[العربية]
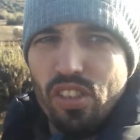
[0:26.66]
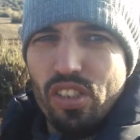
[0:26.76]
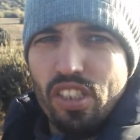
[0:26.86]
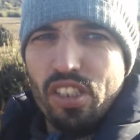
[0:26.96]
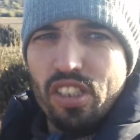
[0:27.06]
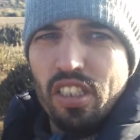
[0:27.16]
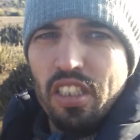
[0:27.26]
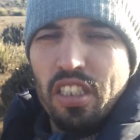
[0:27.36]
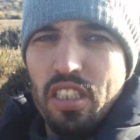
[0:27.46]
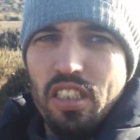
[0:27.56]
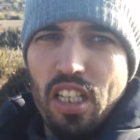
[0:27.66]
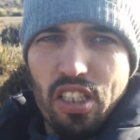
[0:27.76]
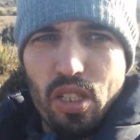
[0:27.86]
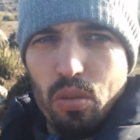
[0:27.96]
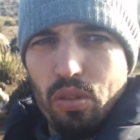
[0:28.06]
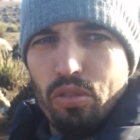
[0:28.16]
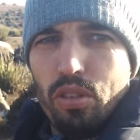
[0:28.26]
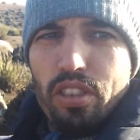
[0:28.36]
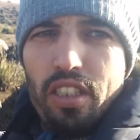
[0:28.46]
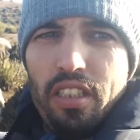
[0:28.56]
في الجيج يا الجوي
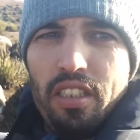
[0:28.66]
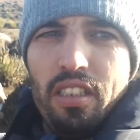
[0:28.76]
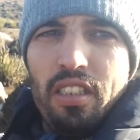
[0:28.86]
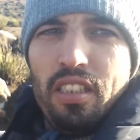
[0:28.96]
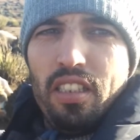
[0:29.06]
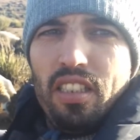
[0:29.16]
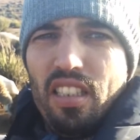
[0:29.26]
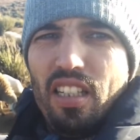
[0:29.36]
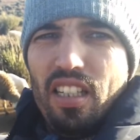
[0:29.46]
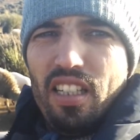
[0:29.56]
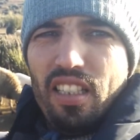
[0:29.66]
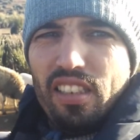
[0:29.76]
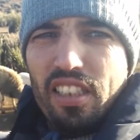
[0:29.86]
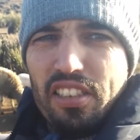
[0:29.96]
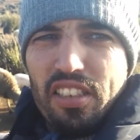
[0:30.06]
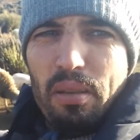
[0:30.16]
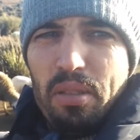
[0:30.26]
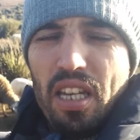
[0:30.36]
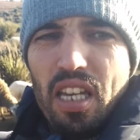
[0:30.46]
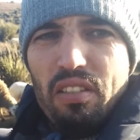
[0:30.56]
فولكين طيس آه،
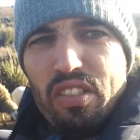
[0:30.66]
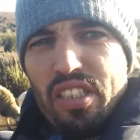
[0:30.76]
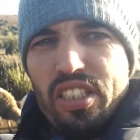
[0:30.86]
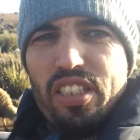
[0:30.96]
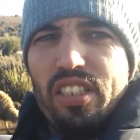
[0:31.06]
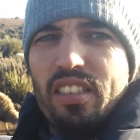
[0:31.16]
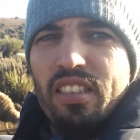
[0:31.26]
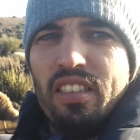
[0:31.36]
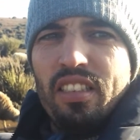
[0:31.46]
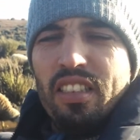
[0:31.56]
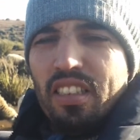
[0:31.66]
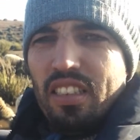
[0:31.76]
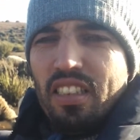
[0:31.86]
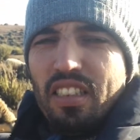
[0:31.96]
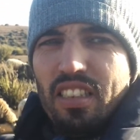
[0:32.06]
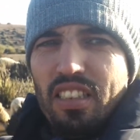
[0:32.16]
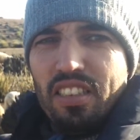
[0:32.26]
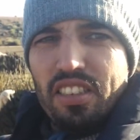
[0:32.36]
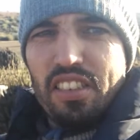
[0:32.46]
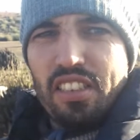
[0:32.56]
طبيعي في الجيجن آه،
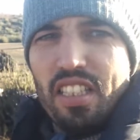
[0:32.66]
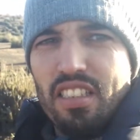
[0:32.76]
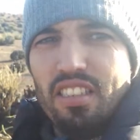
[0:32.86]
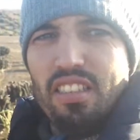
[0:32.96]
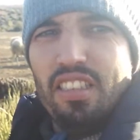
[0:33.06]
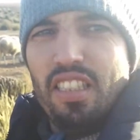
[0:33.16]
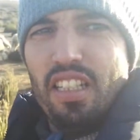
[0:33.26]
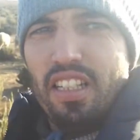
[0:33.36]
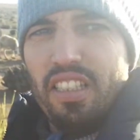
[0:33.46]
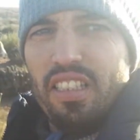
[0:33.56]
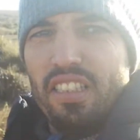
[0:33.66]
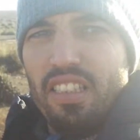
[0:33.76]
نديز كرا يهراي